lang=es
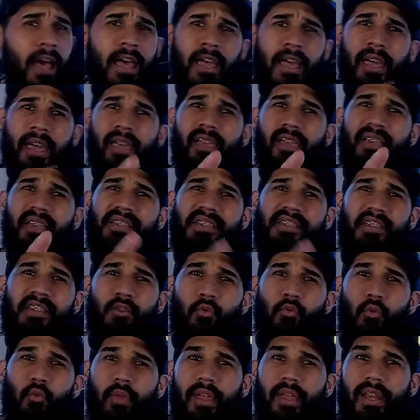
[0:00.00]
Y si
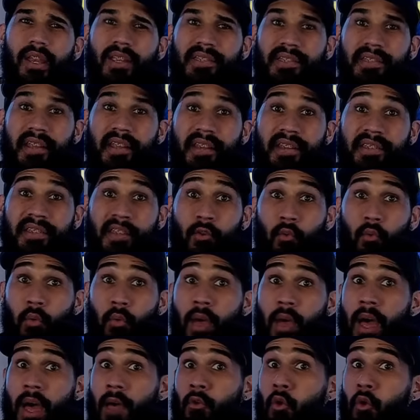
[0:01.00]
tú quieres ser
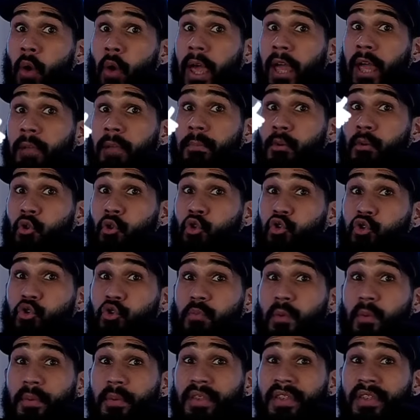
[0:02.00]
saludado en el
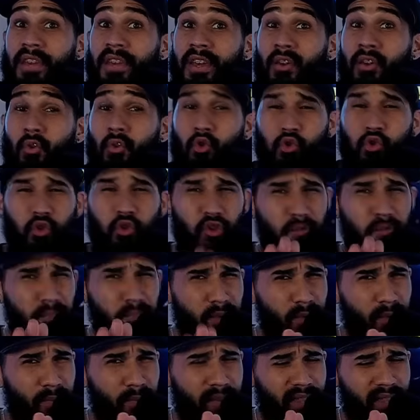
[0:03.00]
próximo video,
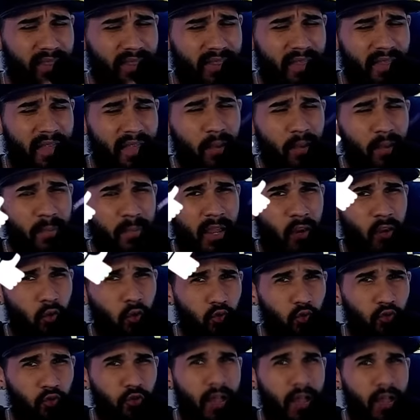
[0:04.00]
simplemente dale me
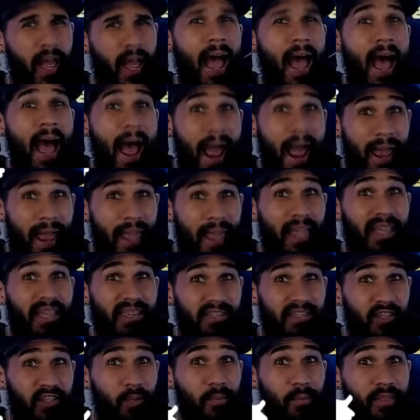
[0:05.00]
gusta a
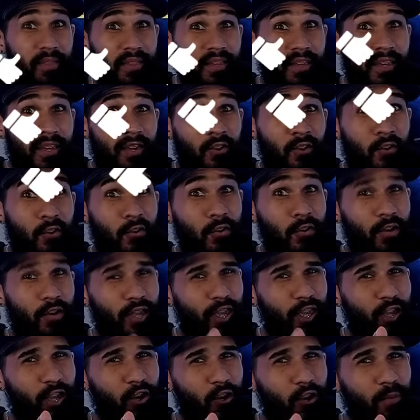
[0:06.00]
este video
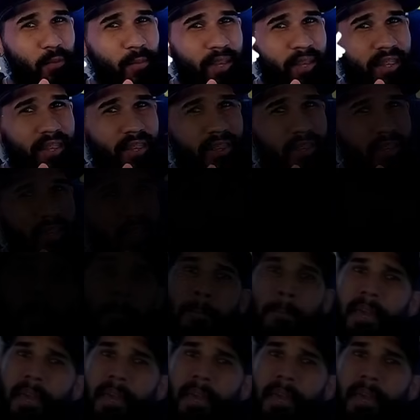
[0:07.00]
y comenta.